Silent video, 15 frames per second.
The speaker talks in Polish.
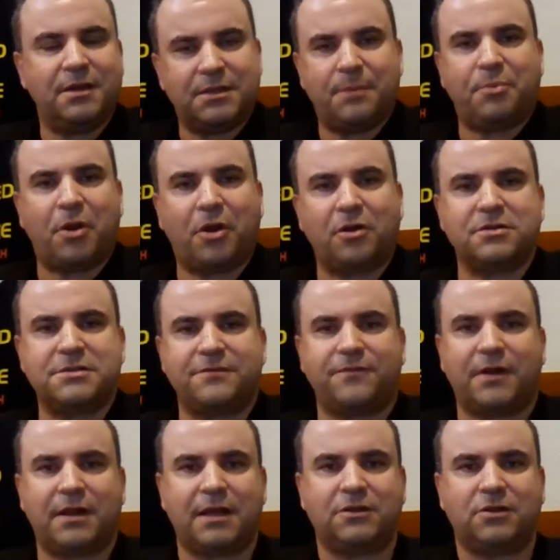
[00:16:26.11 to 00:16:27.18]
te
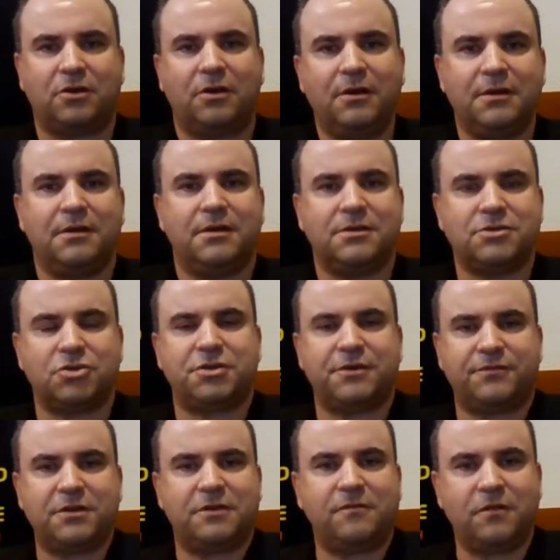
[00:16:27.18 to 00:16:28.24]
proroctwa na to, co się w
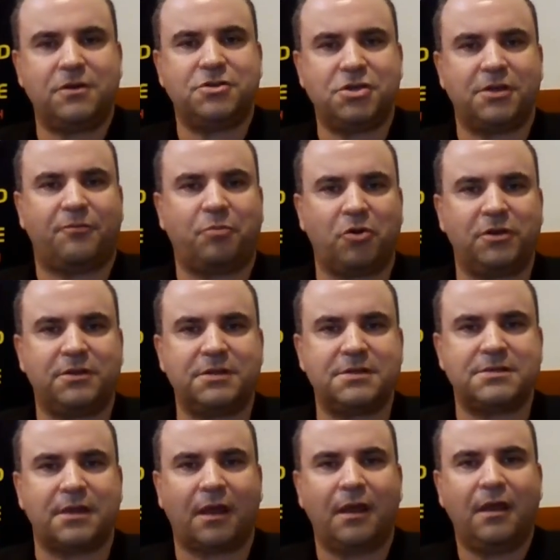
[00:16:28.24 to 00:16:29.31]
tej chwili dzieje w
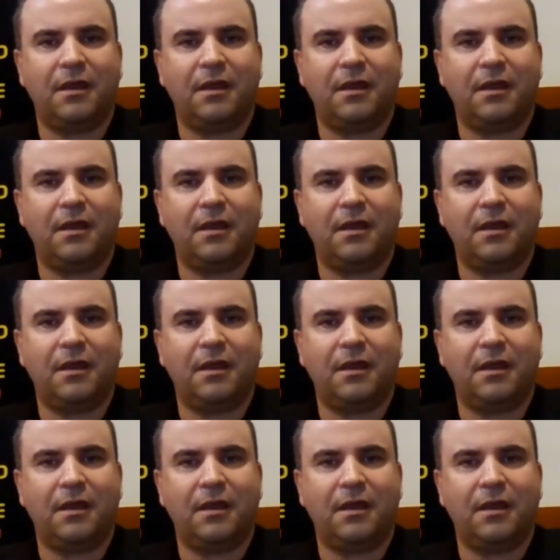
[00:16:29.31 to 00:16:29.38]
polityce,